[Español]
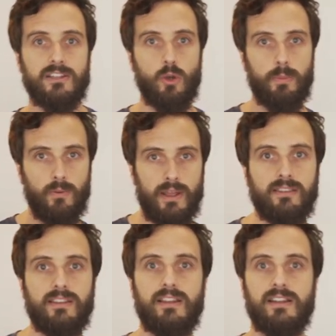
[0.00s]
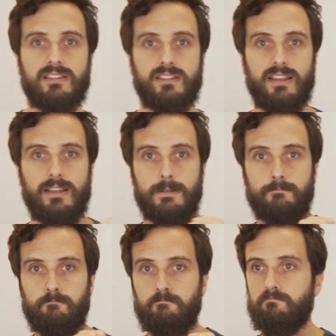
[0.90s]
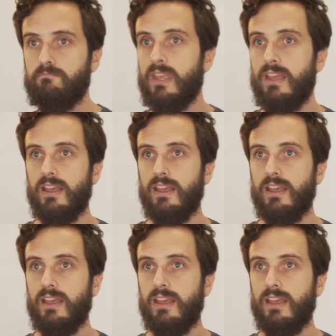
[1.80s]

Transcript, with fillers: copywriters, em,